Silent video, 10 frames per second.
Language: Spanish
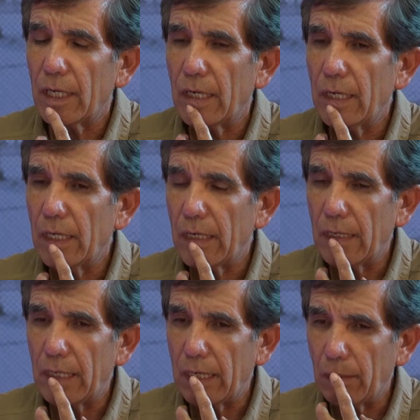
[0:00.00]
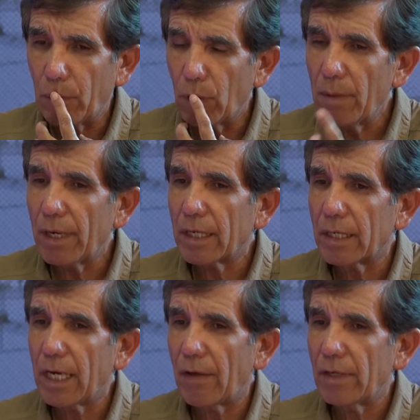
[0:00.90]
el, problema
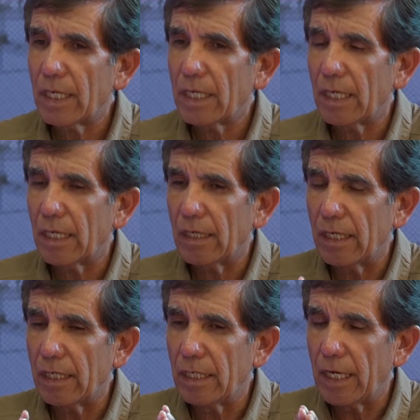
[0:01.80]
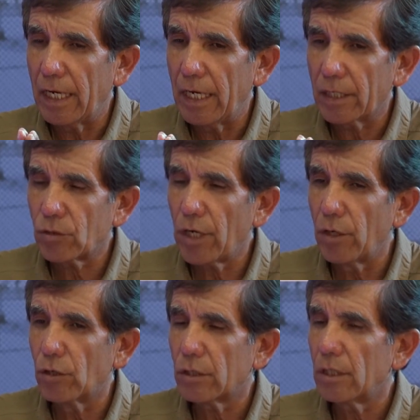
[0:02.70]
grave es que en la, zona
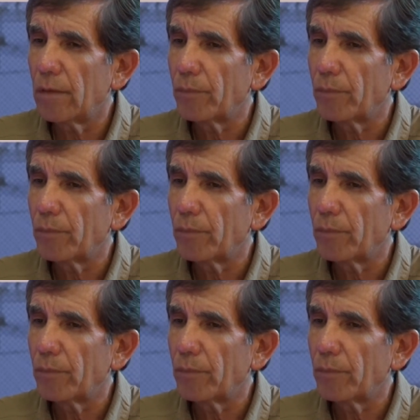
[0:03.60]
norte,